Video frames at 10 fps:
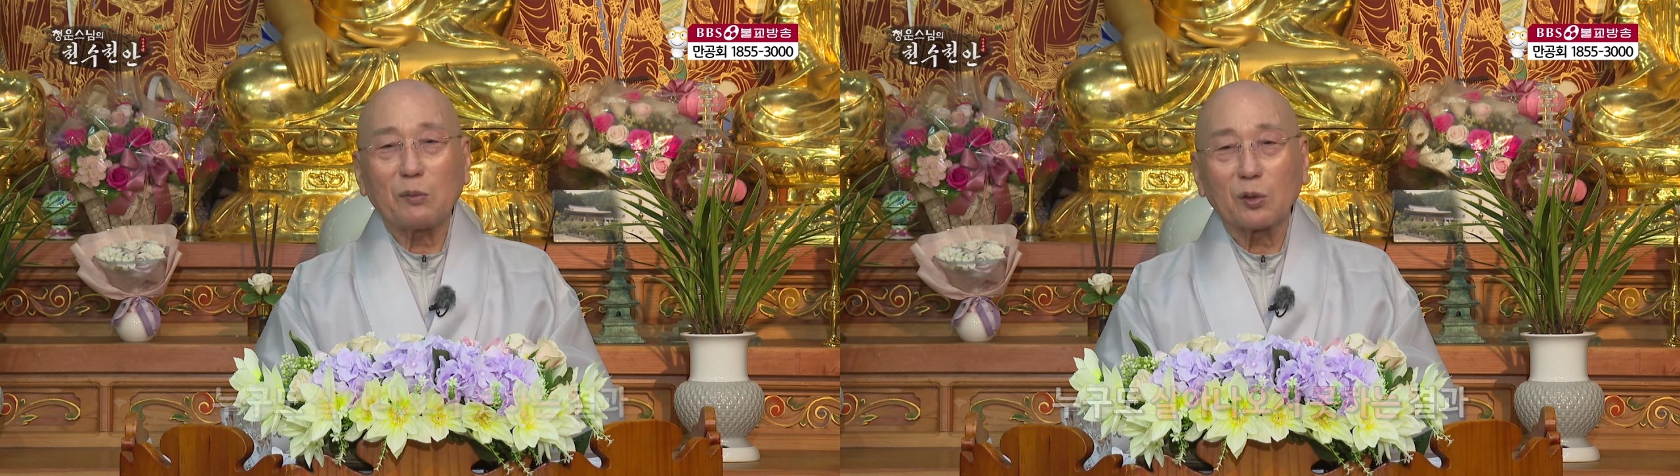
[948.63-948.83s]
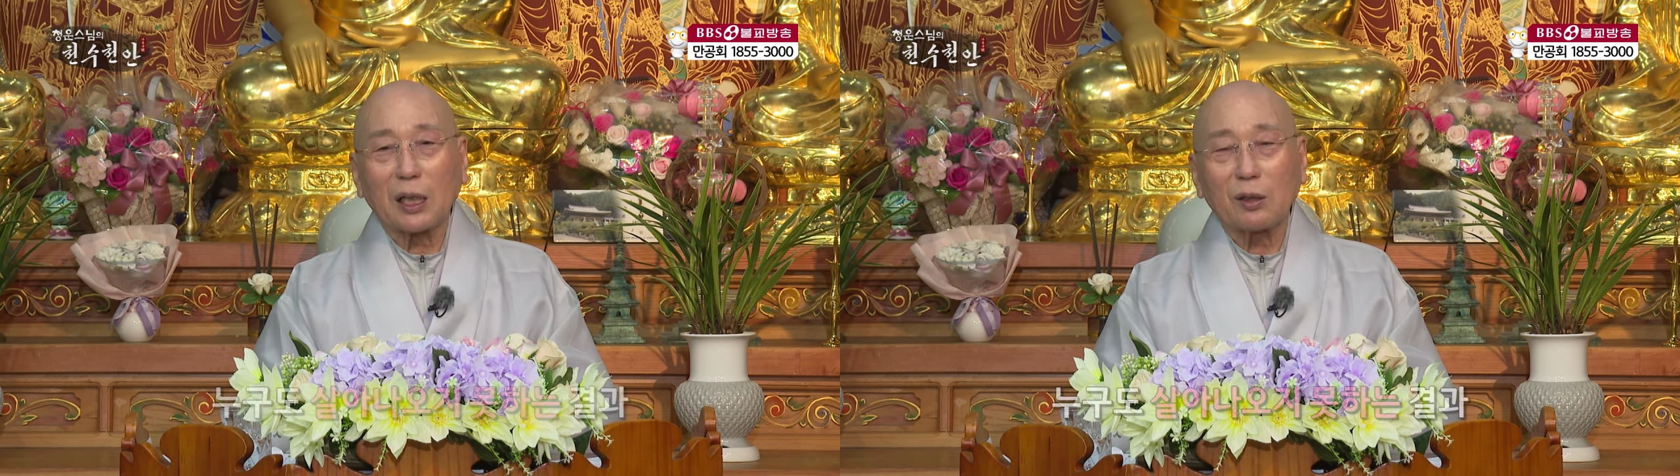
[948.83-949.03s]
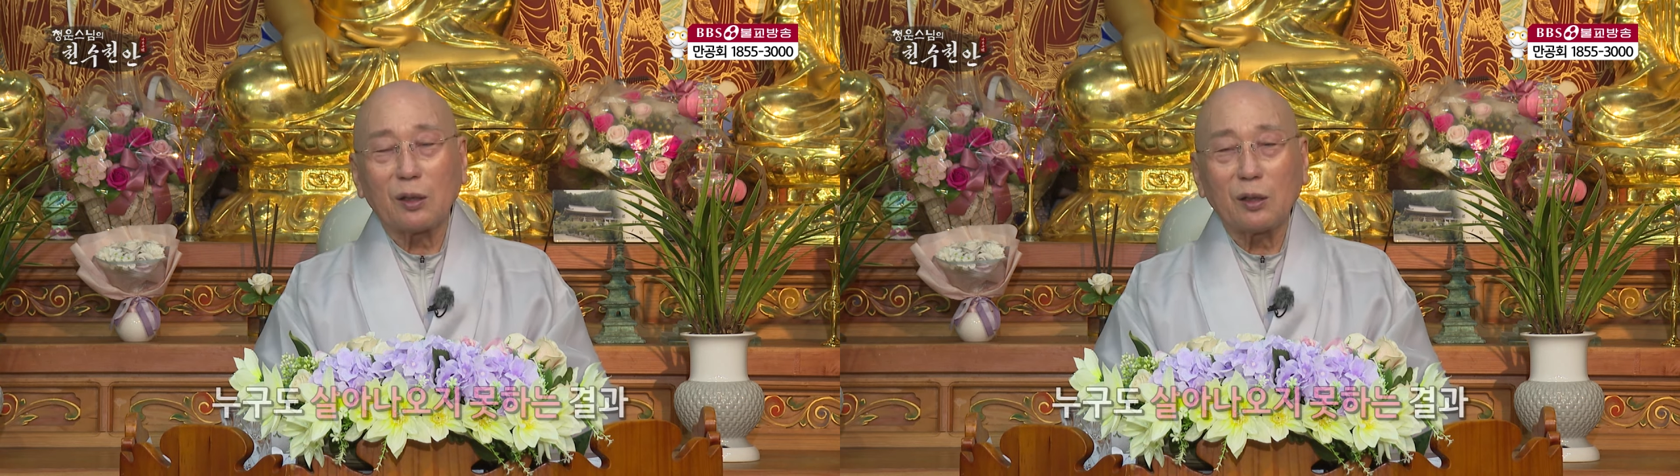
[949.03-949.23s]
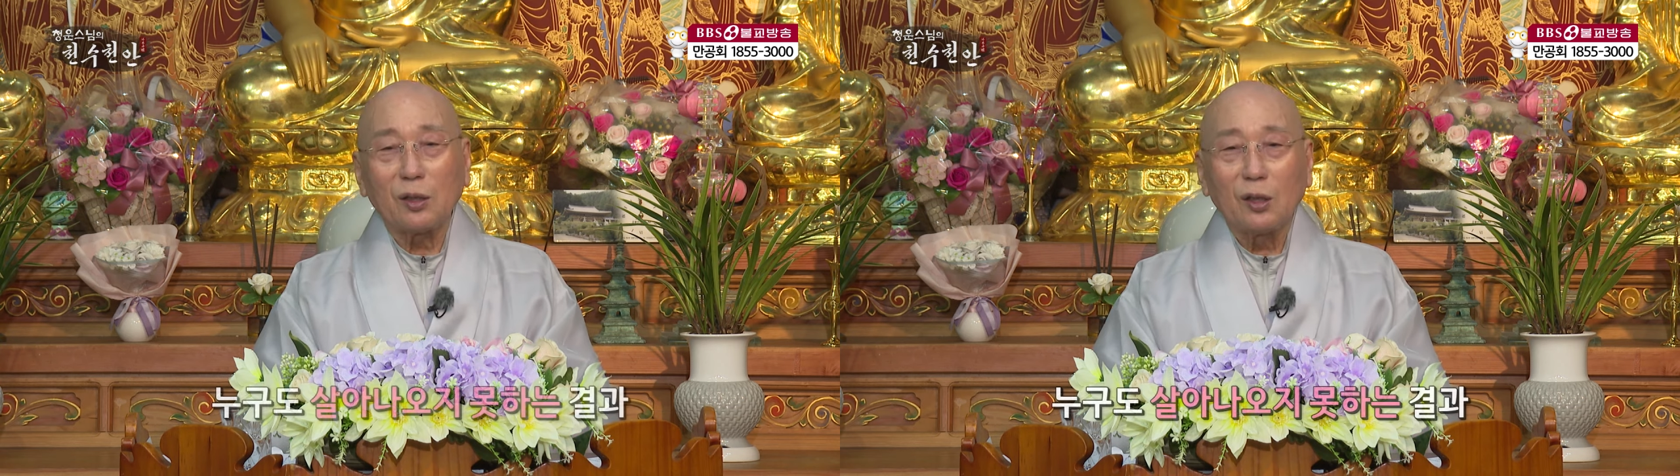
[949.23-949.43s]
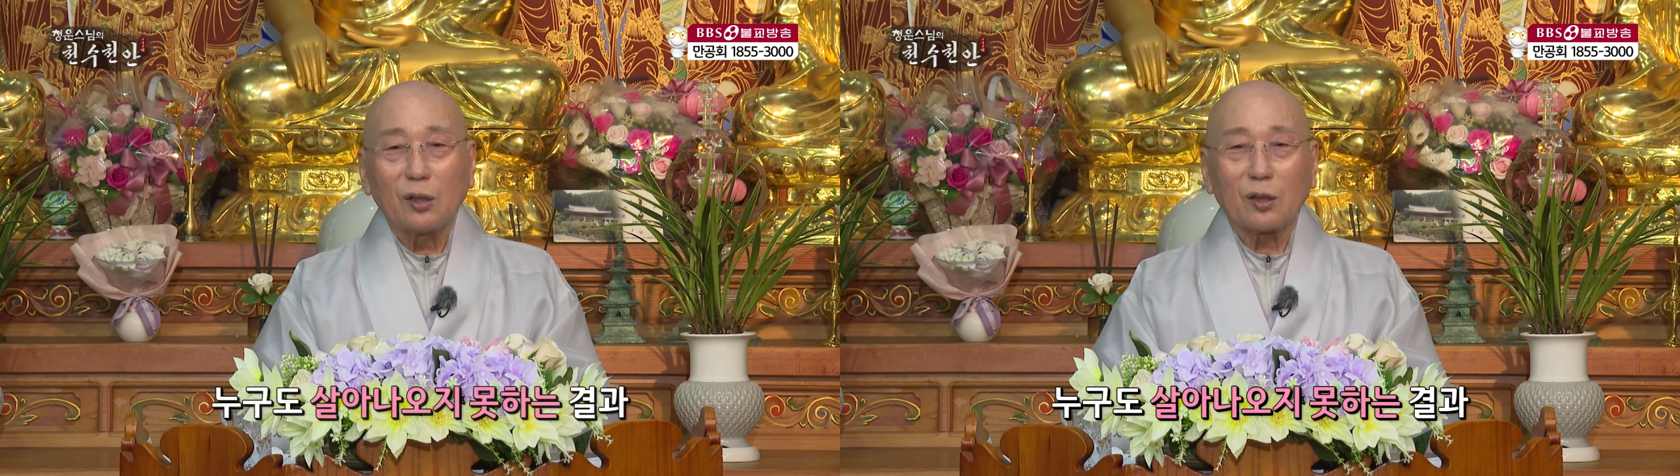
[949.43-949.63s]
못하고
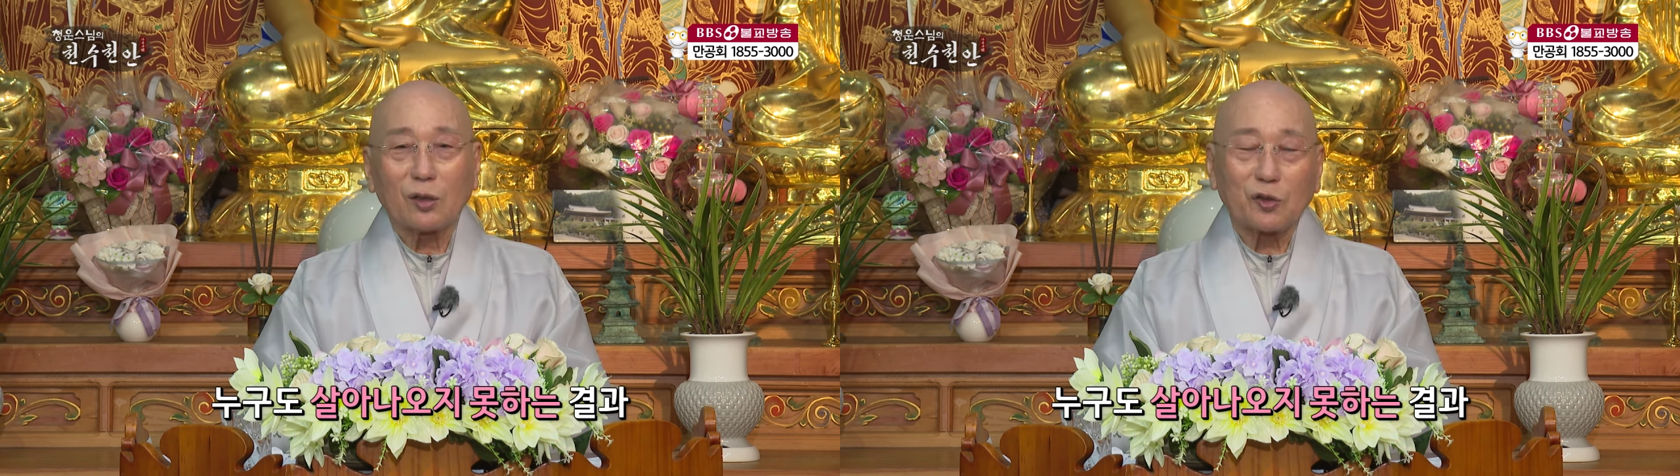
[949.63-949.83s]
어,